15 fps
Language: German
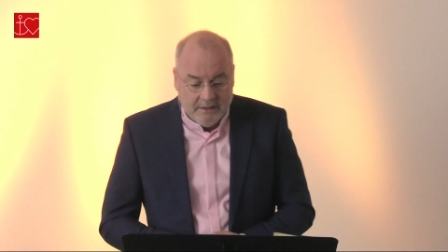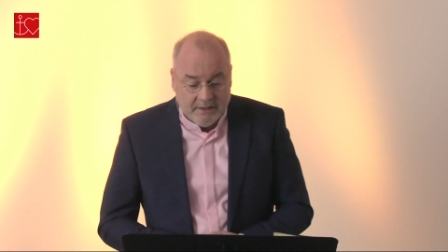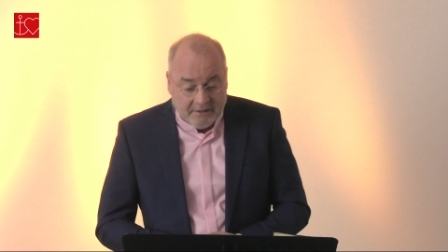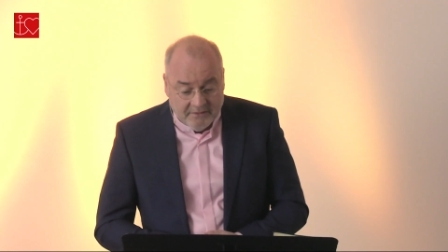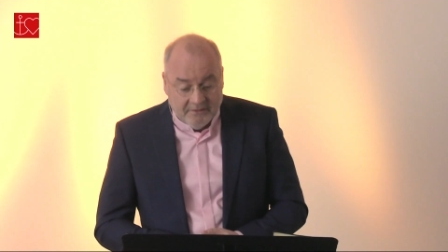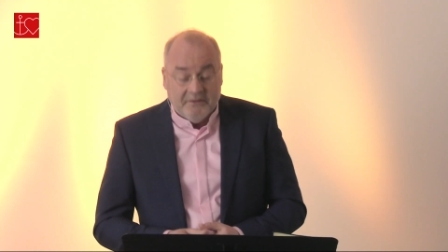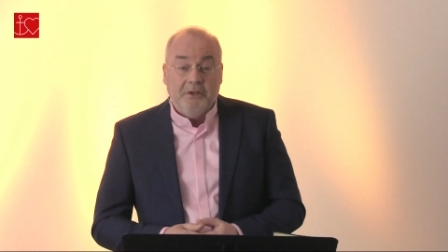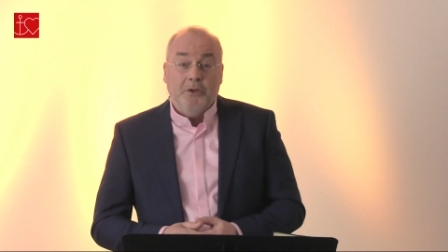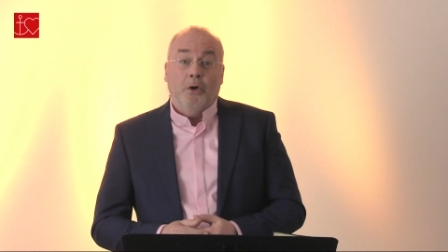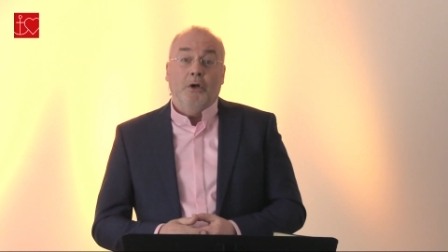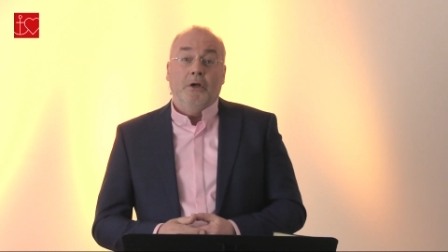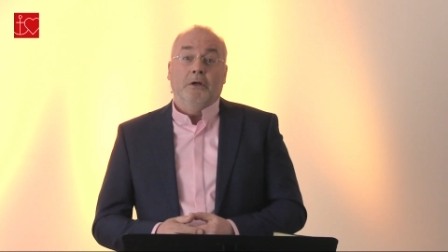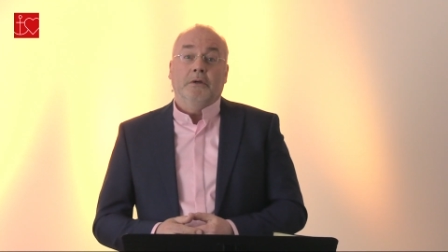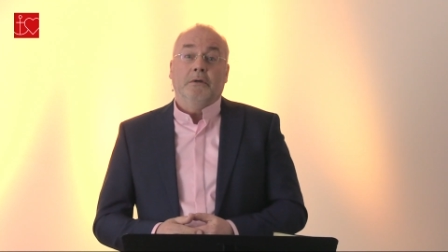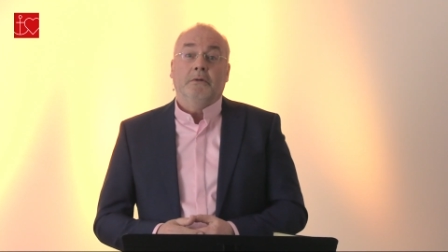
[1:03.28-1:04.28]
Das ist die
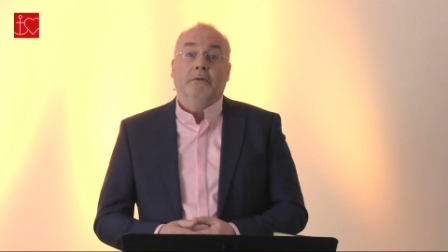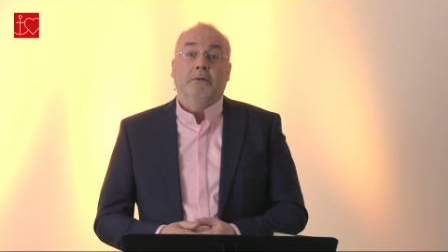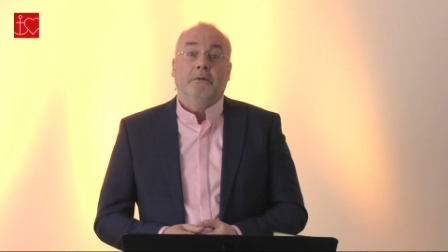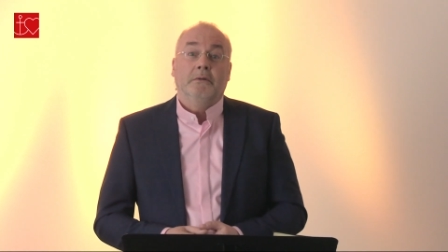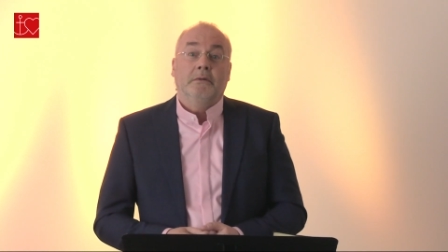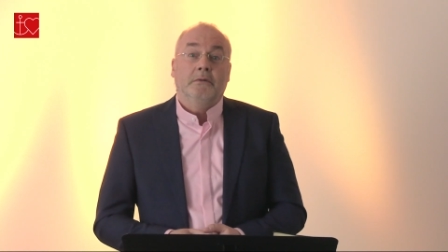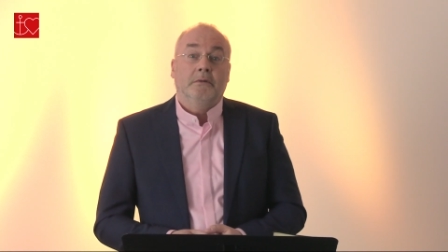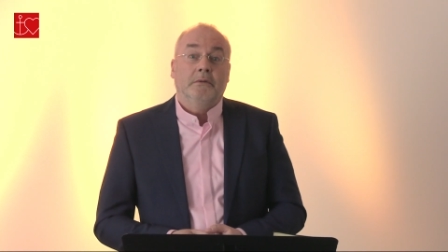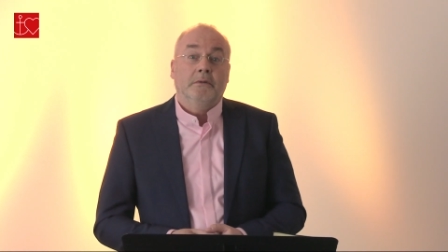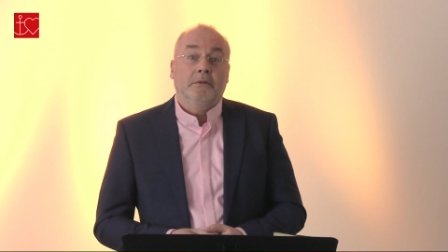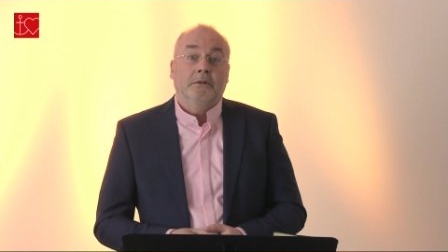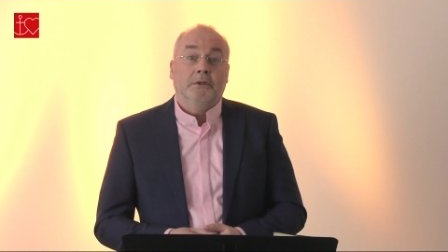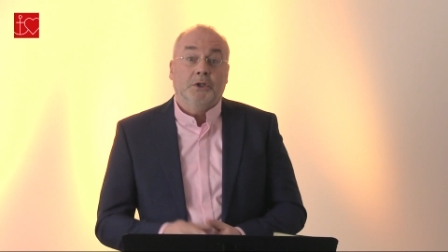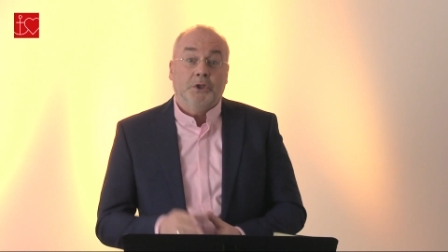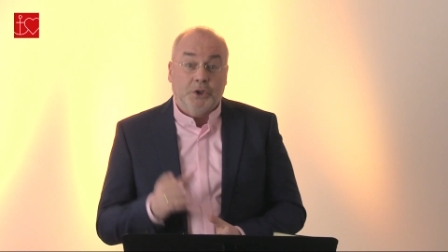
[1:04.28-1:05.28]
Hölle,
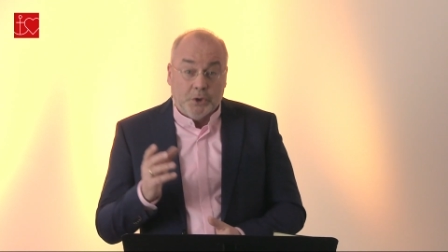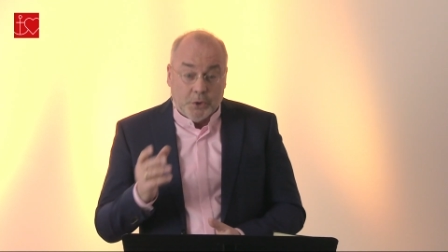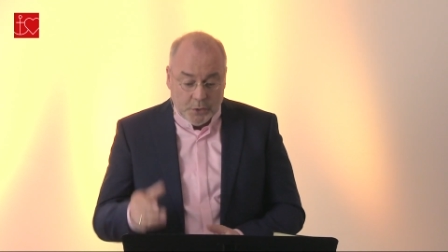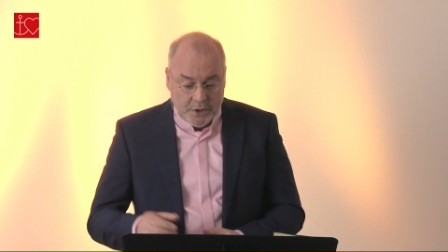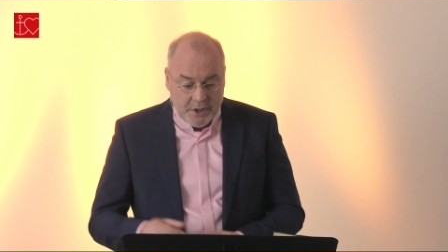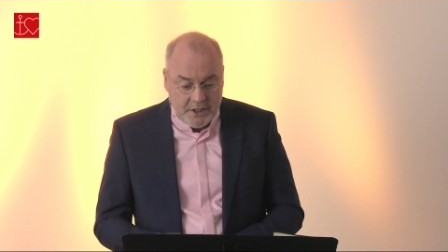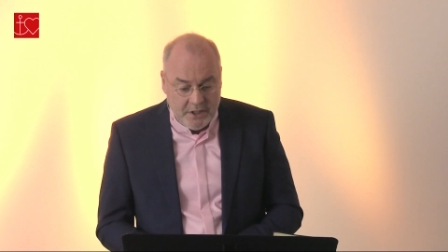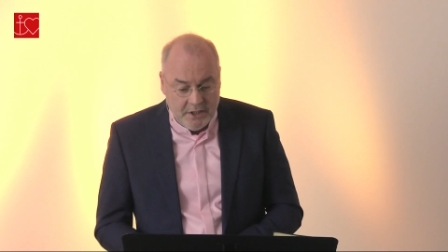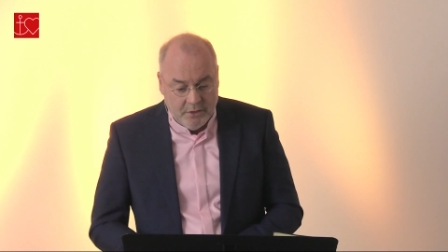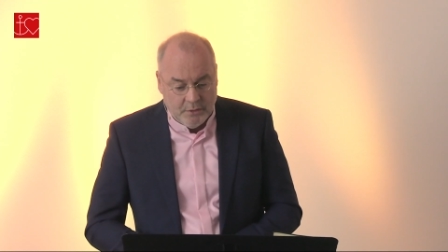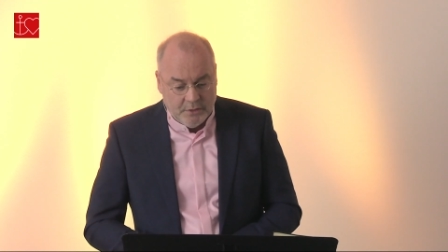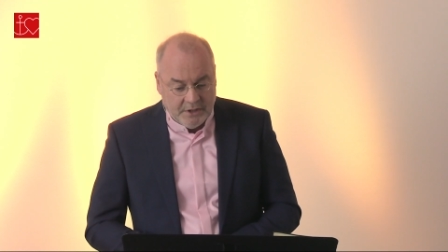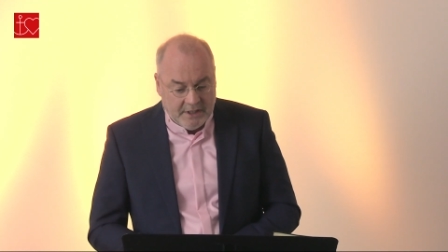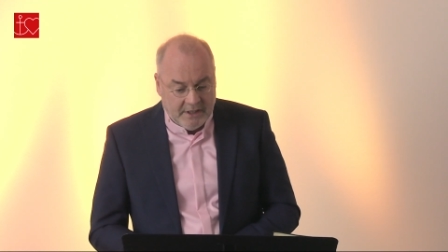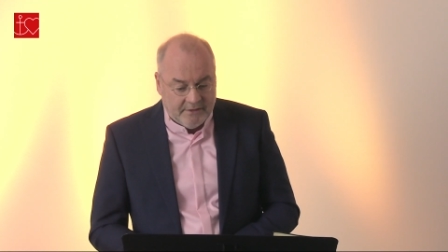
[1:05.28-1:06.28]
schon hier
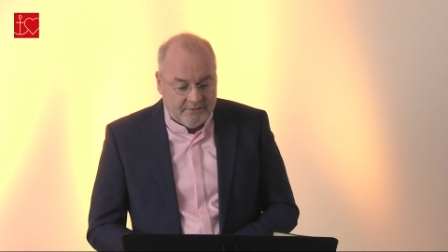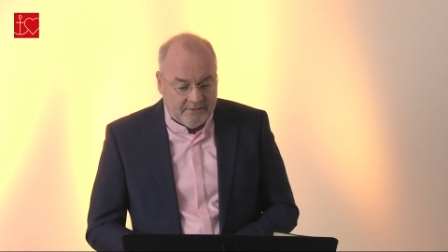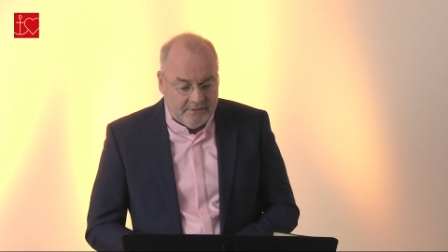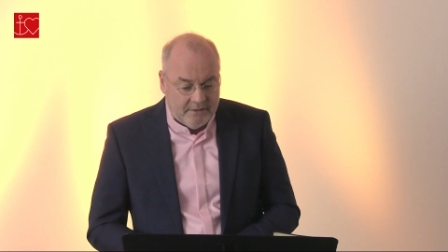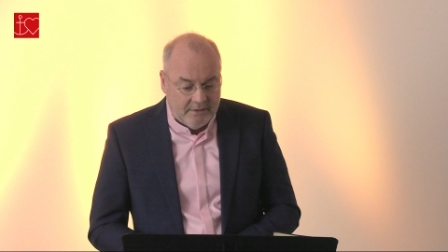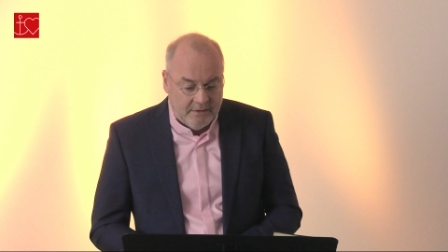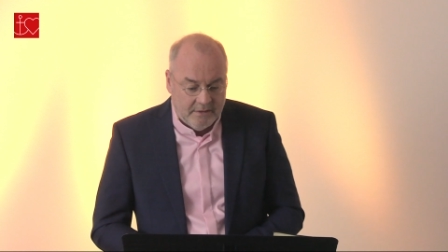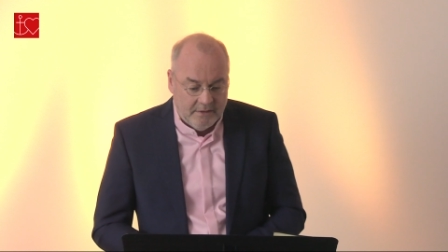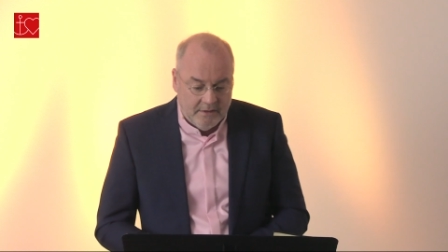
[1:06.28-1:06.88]
und jetzt.